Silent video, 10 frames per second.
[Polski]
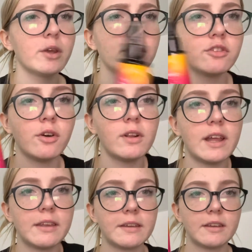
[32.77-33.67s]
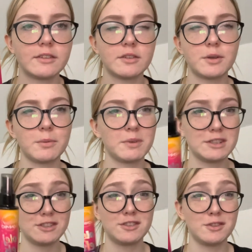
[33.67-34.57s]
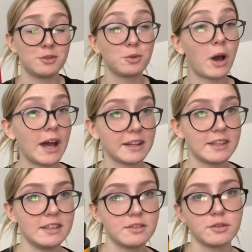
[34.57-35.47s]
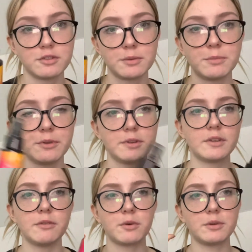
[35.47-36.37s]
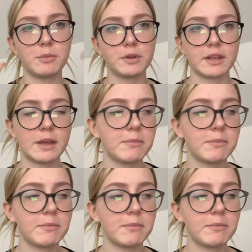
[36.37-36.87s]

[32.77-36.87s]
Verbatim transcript: i jeszcze olejek, jak się zrobią jakieś sucharki, to żeby te włosy były takie